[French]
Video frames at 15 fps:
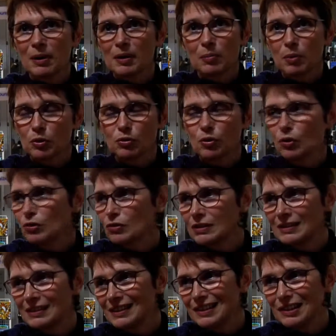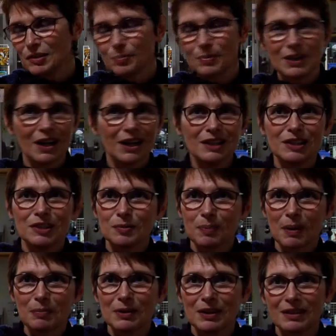pas d'importance, ils lisent bien, ils lisent
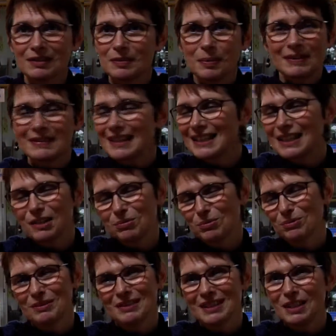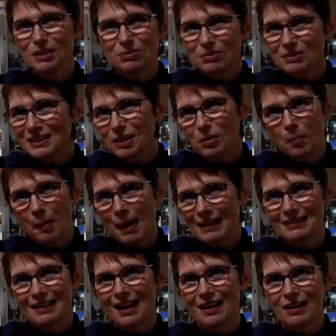pas bien. C'est pas ça qui compte. Ce qui compte, c'est qu'on
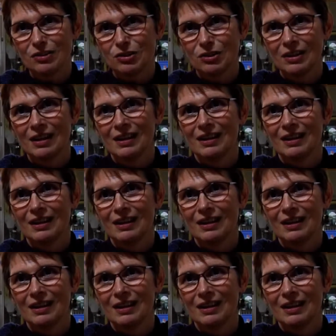partage